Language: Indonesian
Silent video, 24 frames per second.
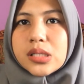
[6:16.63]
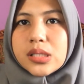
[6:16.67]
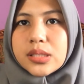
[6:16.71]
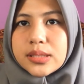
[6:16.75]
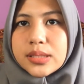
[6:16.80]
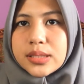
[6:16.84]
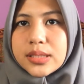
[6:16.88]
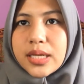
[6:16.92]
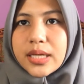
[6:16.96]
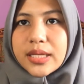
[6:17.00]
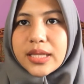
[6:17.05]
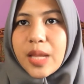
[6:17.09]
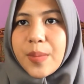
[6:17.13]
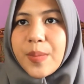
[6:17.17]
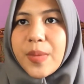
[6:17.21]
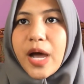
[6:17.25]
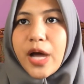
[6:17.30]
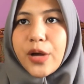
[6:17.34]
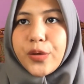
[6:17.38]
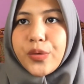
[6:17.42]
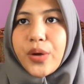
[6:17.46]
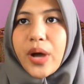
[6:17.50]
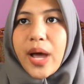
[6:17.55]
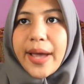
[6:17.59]
serta
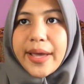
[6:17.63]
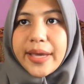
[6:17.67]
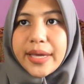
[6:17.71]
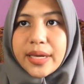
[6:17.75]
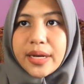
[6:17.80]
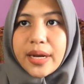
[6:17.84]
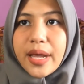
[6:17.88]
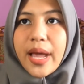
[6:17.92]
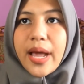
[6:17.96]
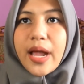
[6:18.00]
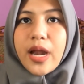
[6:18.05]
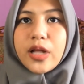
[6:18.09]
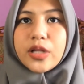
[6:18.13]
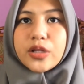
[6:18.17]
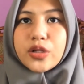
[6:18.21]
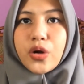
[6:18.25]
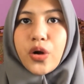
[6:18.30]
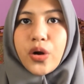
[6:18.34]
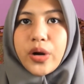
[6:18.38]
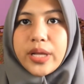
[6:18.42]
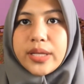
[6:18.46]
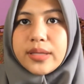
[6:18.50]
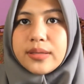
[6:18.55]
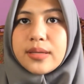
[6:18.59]
mengandung air,
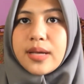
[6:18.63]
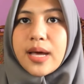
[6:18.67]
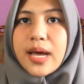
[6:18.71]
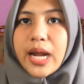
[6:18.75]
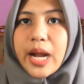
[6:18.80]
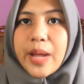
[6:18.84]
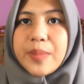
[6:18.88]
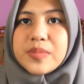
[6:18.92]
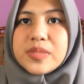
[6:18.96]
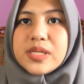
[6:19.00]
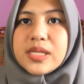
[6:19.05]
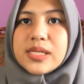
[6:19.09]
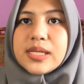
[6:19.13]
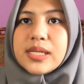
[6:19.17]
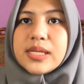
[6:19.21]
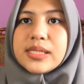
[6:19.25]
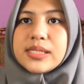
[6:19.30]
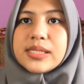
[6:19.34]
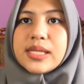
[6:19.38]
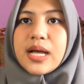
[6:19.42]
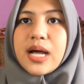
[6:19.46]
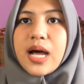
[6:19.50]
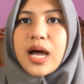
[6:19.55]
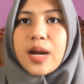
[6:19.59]
elektrolit, garam,
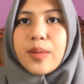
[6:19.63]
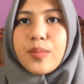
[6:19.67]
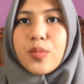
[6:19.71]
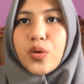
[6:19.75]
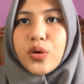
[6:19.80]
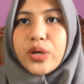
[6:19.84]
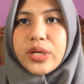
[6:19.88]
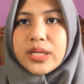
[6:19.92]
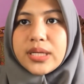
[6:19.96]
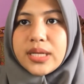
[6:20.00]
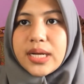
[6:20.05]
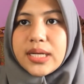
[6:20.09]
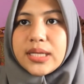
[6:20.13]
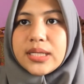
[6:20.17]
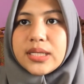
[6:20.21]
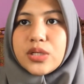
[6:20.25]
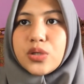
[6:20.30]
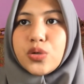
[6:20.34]
sisa-sisa karbohidrat,